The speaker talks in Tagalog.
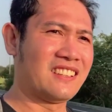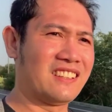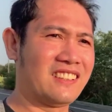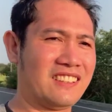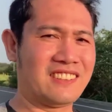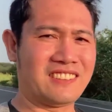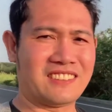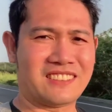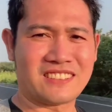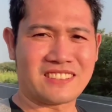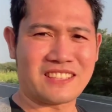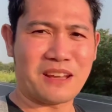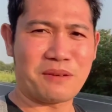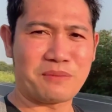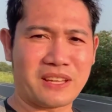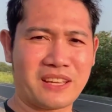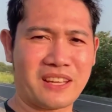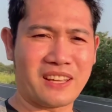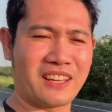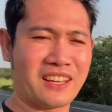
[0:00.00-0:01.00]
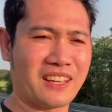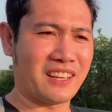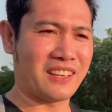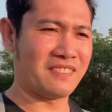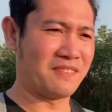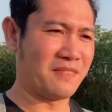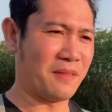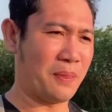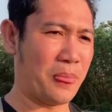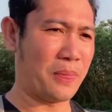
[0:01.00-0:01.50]
ayun sabi
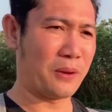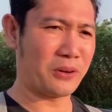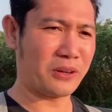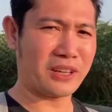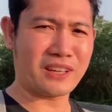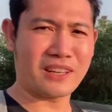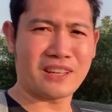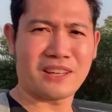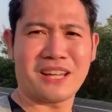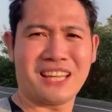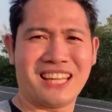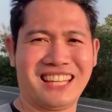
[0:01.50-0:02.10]
okay ka na